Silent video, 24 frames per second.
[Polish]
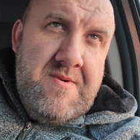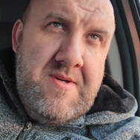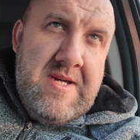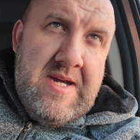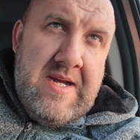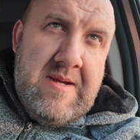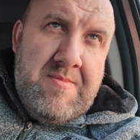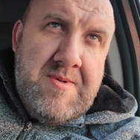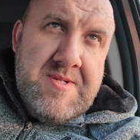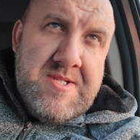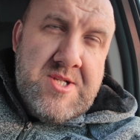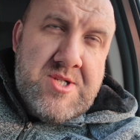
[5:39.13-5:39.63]
I
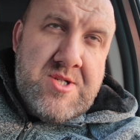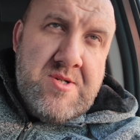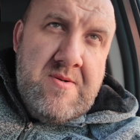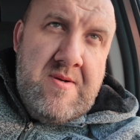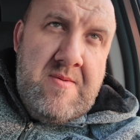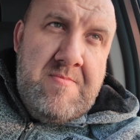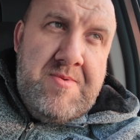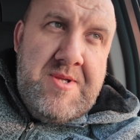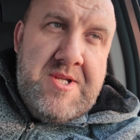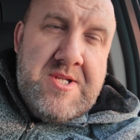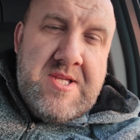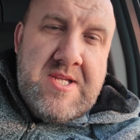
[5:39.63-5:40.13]
jakby
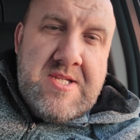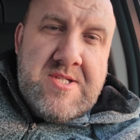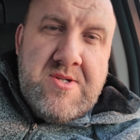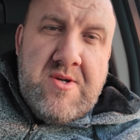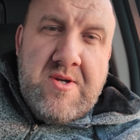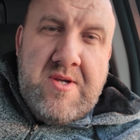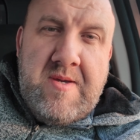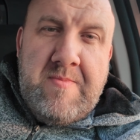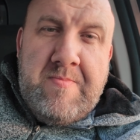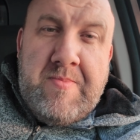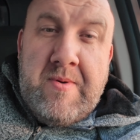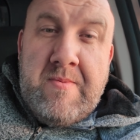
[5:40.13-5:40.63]
zacząłem pić te
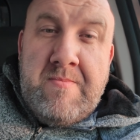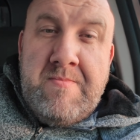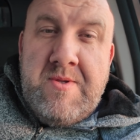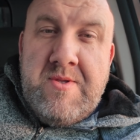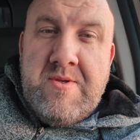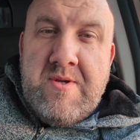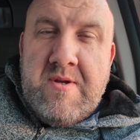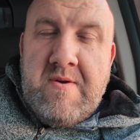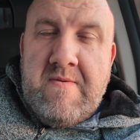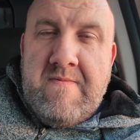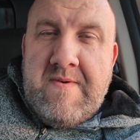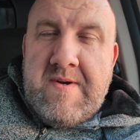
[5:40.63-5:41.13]
soki
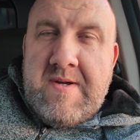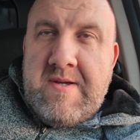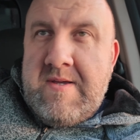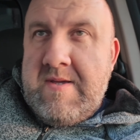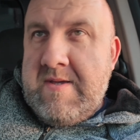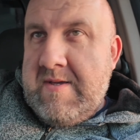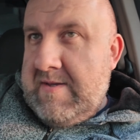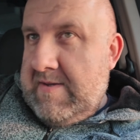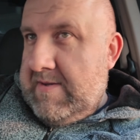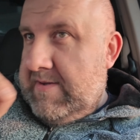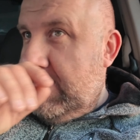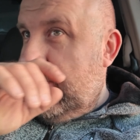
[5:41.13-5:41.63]
pomidorowe
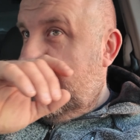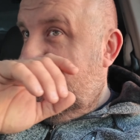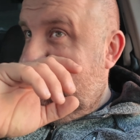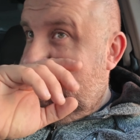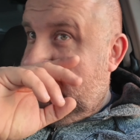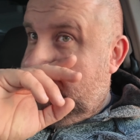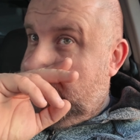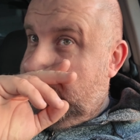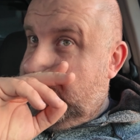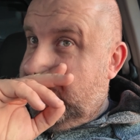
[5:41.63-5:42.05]
i